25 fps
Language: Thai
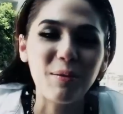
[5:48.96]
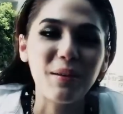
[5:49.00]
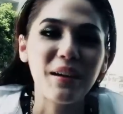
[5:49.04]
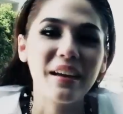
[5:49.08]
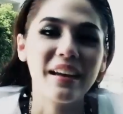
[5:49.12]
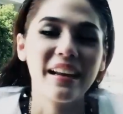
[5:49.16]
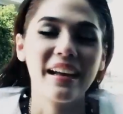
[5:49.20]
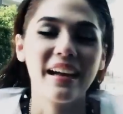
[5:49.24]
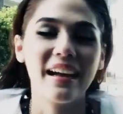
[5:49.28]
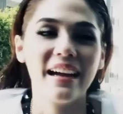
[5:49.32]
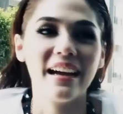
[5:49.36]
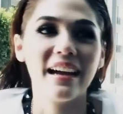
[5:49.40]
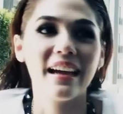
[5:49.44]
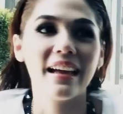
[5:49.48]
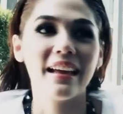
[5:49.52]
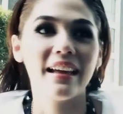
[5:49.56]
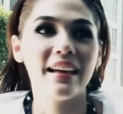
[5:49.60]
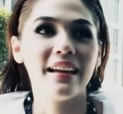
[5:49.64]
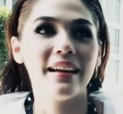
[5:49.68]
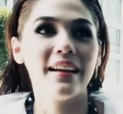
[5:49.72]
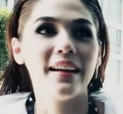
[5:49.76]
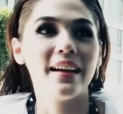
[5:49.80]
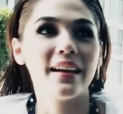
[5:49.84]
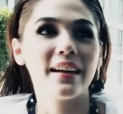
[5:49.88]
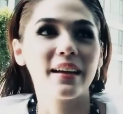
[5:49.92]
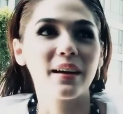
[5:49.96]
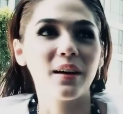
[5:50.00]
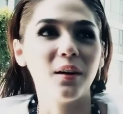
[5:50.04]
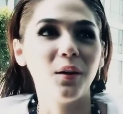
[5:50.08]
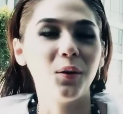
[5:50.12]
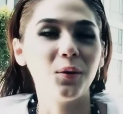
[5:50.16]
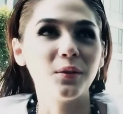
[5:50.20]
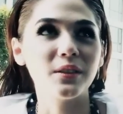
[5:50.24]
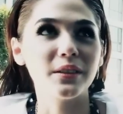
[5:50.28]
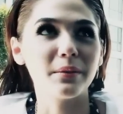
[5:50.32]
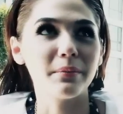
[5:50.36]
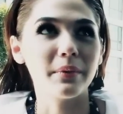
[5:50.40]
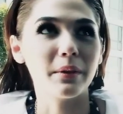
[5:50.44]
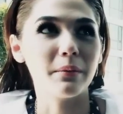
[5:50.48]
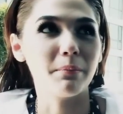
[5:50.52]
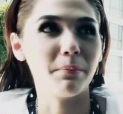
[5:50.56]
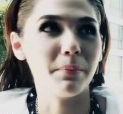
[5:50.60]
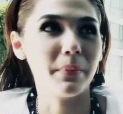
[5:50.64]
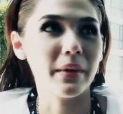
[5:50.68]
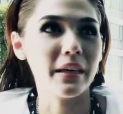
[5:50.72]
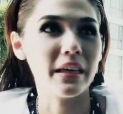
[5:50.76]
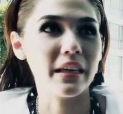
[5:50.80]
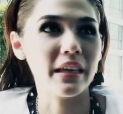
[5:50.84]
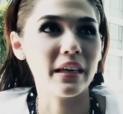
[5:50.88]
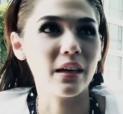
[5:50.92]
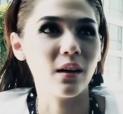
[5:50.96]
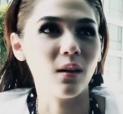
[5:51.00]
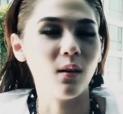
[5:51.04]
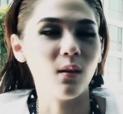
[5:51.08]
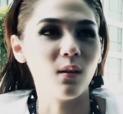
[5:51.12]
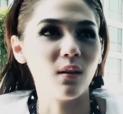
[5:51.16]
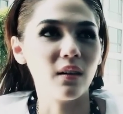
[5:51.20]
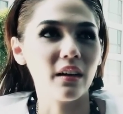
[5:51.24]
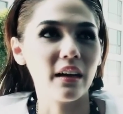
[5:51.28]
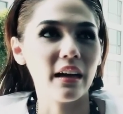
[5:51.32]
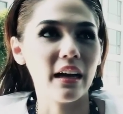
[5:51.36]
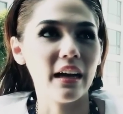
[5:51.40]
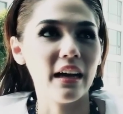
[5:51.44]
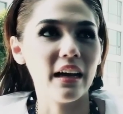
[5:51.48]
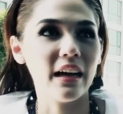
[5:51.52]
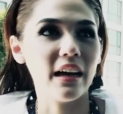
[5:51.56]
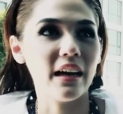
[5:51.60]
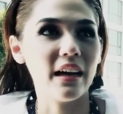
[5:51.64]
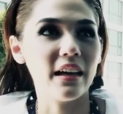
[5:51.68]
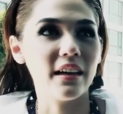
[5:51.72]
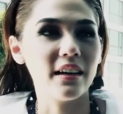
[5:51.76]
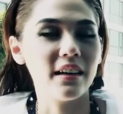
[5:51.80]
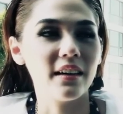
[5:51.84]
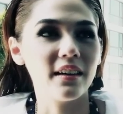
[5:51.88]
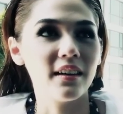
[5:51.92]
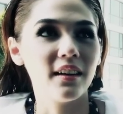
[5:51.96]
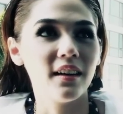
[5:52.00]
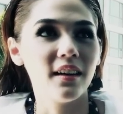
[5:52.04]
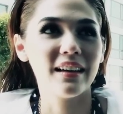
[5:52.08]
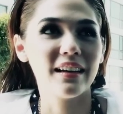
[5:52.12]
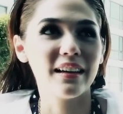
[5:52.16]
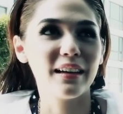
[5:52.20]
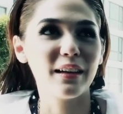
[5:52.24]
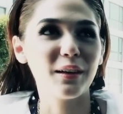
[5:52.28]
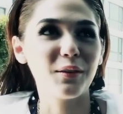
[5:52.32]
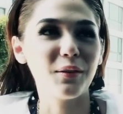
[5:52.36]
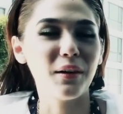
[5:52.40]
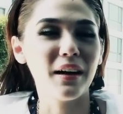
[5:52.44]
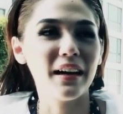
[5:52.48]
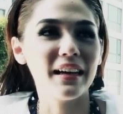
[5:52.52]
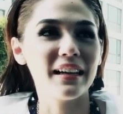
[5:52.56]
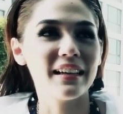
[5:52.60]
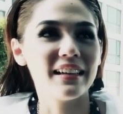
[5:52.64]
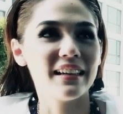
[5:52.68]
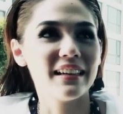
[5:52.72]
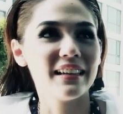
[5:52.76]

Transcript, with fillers: ด้วยนะคะ ก็คงจะเป็นปีของการเรียกว่า